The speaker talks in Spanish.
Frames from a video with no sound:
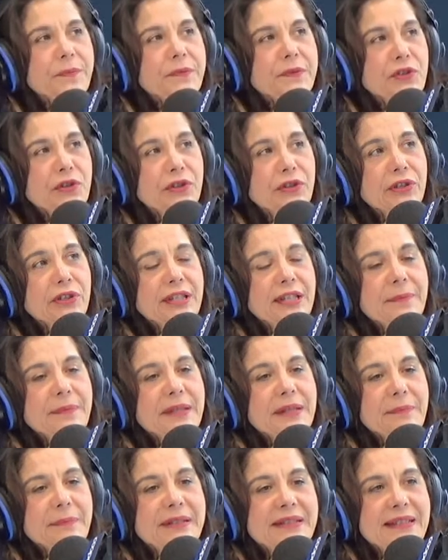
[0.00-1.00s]
yo creo
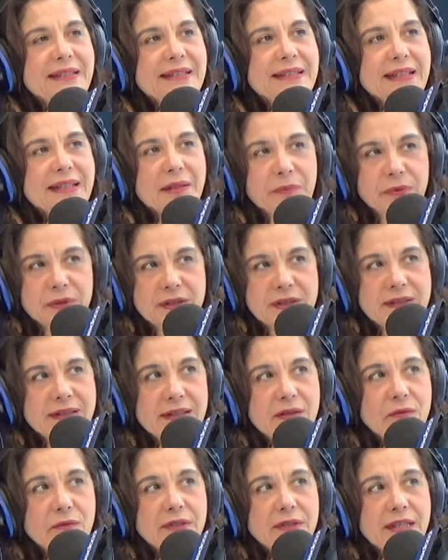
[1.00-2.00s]
también, Patricia, que puede
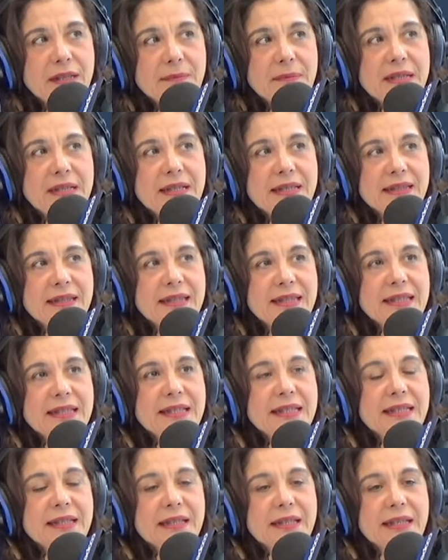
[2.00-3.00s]
ser un tema
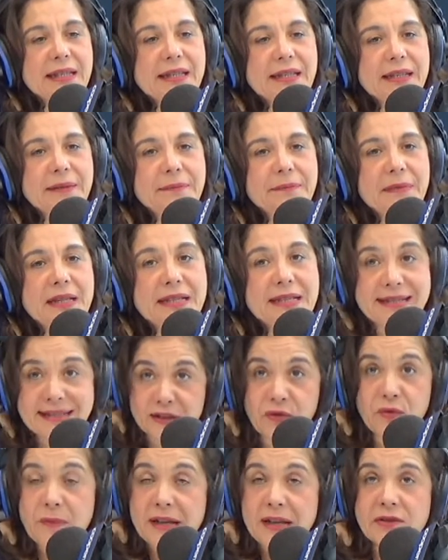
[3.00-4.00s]
de eh, el
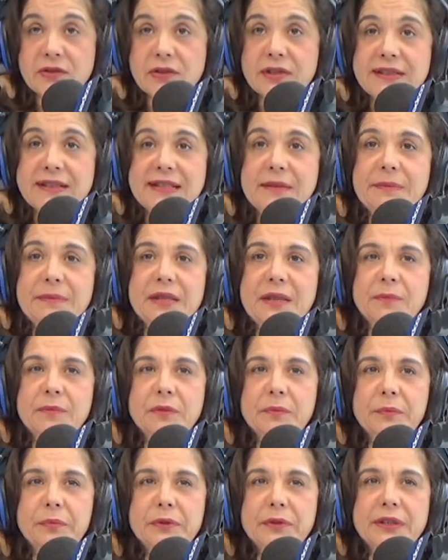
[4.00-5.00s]
ser humano en sí
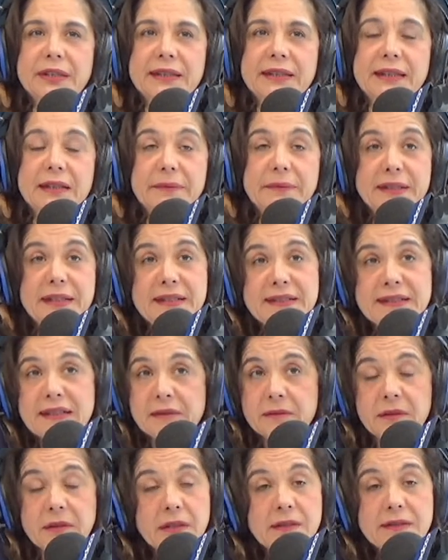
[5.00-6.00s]
mismo, porque tal vez eh,
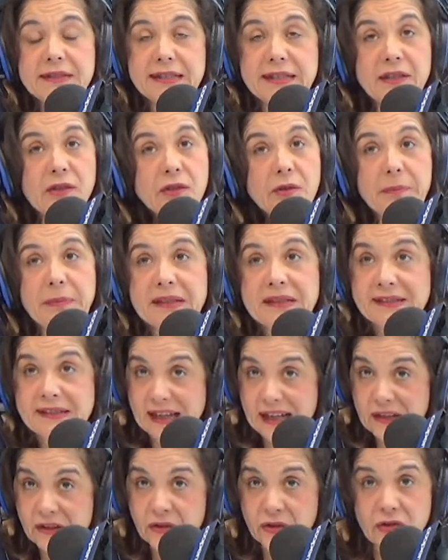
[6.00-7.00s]
en siglos
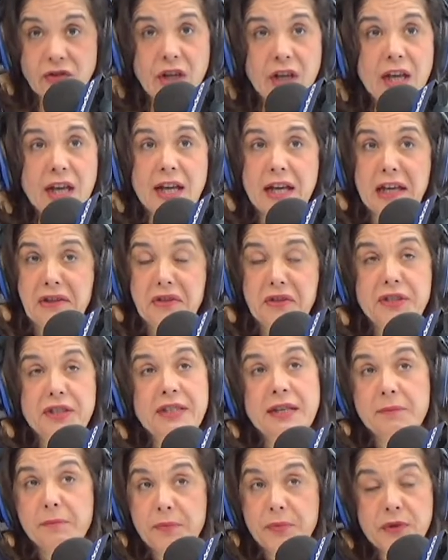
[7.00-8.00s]
pasados, donde
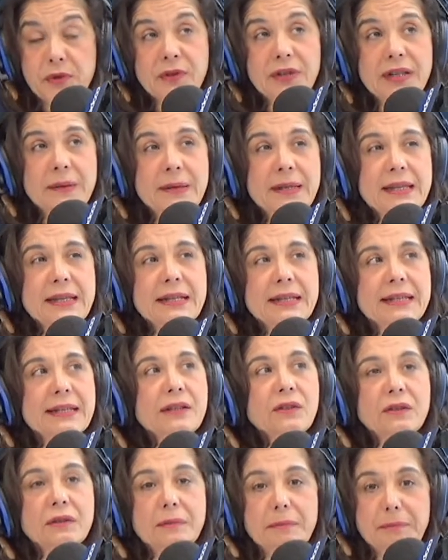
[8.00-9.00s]
tampoco la vida era
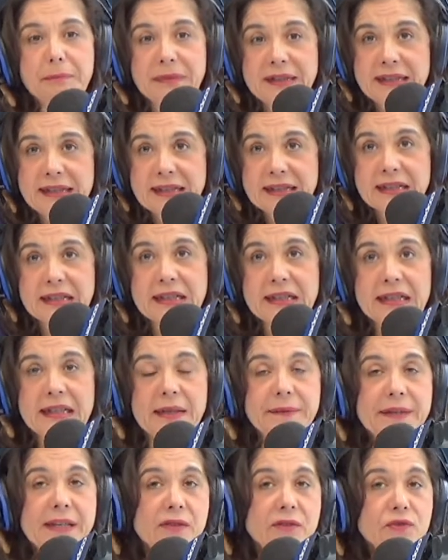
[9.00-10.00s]
tan compleja, ni
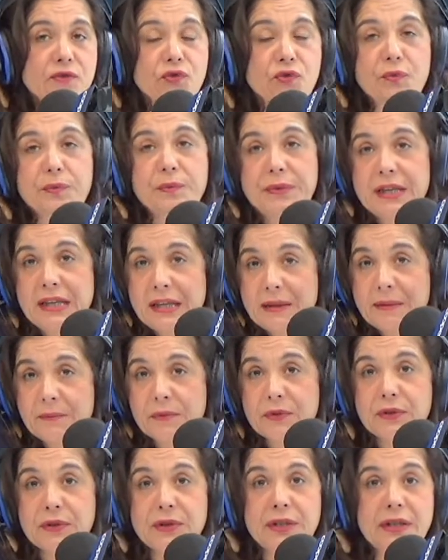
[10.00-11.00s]
había
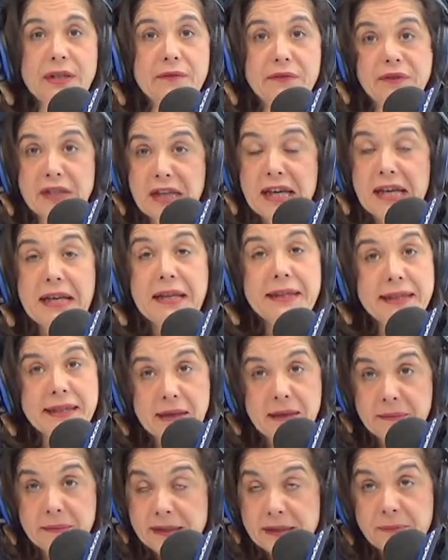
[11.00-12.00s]
consumismo, ni en
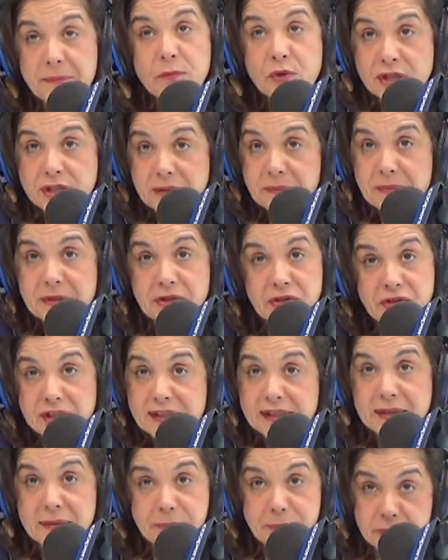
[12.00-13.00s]
tal vez muchas personas
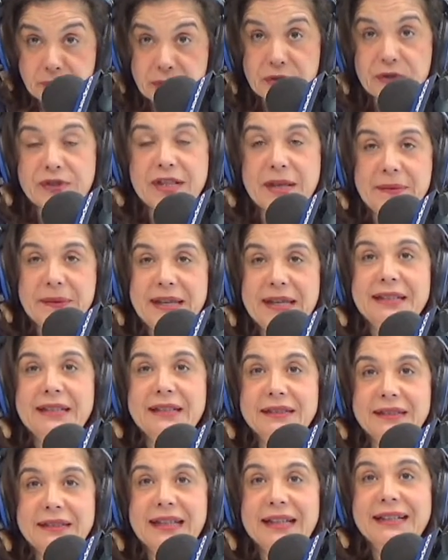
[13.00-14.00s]
tampoco
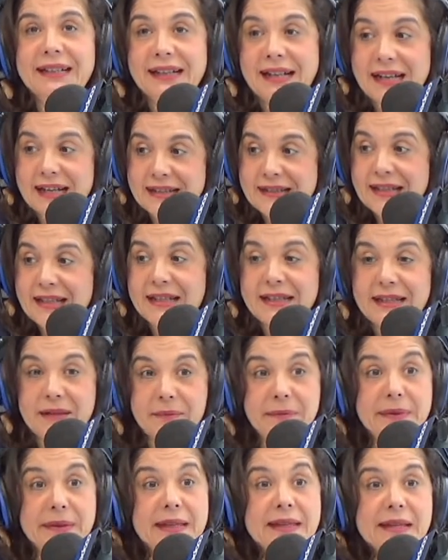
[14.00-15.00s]
sabían dar gracia y
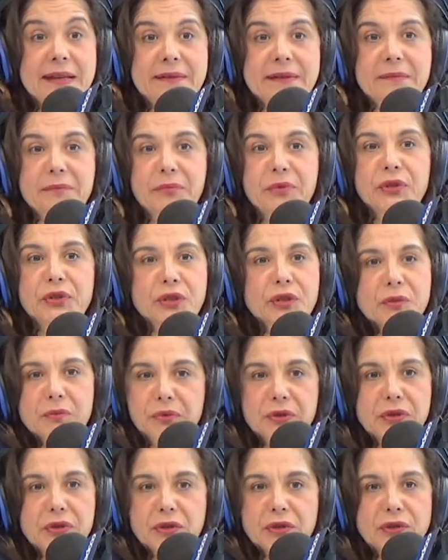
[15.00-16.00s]
también daban por
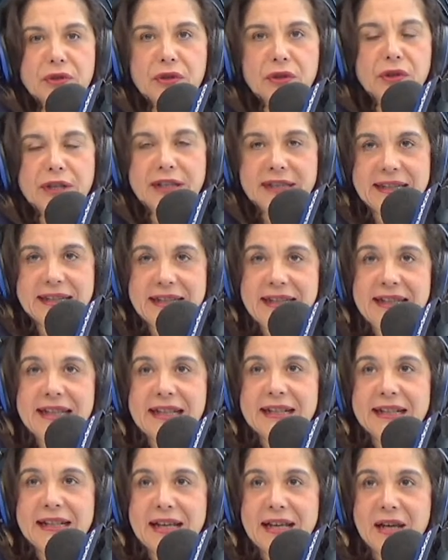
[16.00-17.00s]
obvio lo que
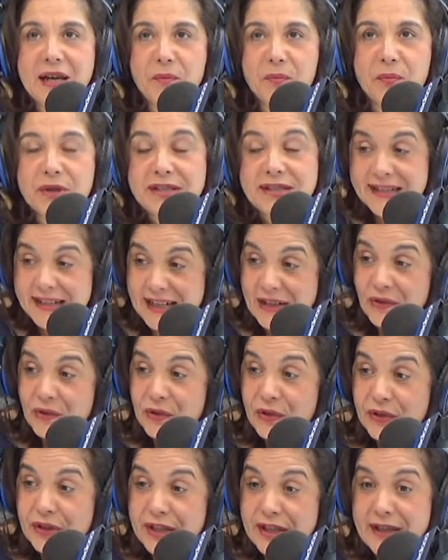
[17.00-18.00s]
tenían. Puede ser
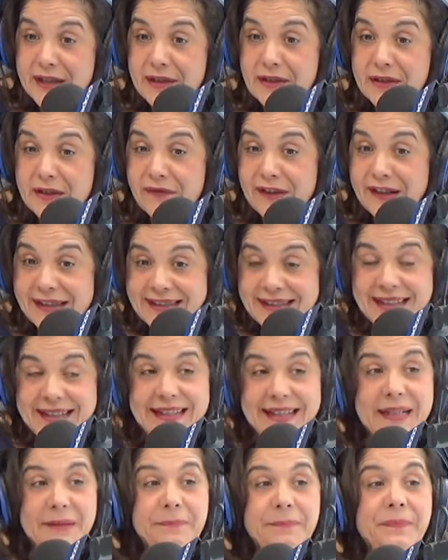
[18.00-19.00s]
algo de falta
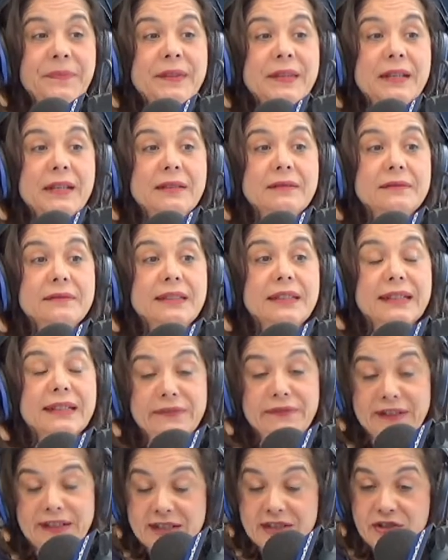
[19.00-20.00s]
de, de
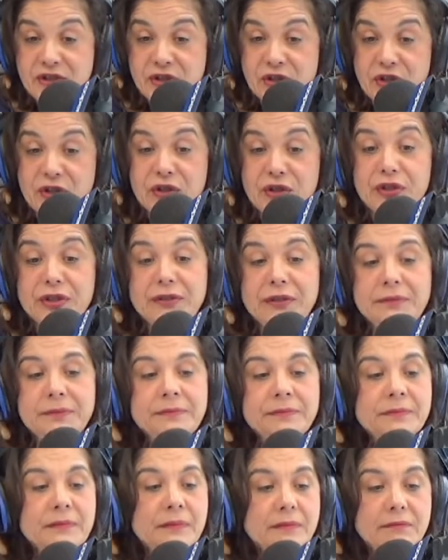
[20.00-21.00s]
reflexión.
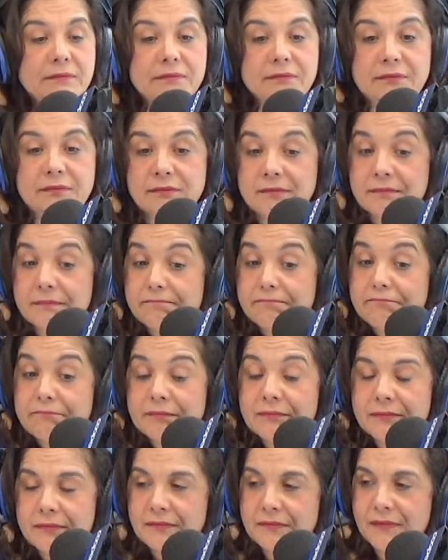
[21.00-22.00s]
Mm,
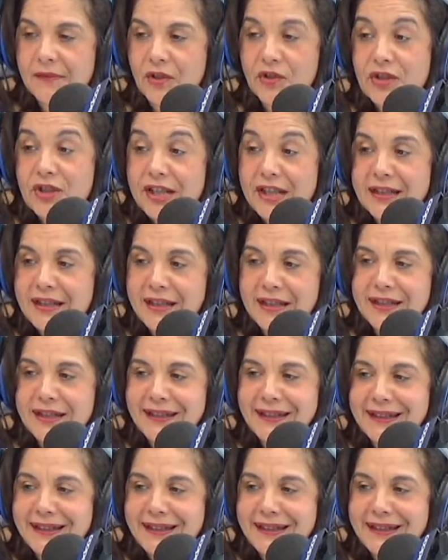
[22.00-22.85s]
yo